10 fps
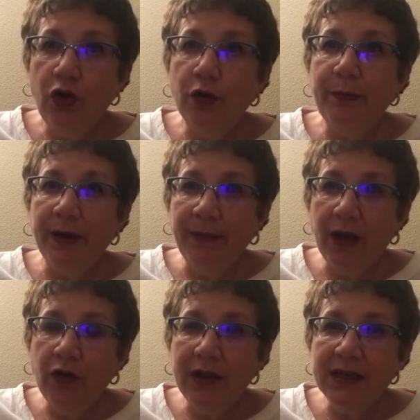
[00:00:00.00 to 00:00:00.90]
lo
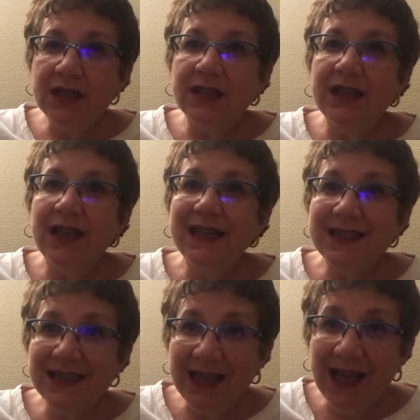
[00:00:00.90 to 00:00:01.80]
primero es
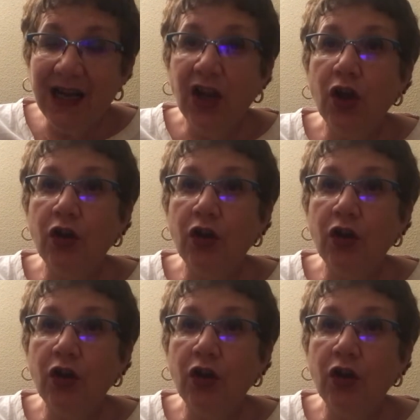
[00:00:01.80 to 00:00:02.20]
ser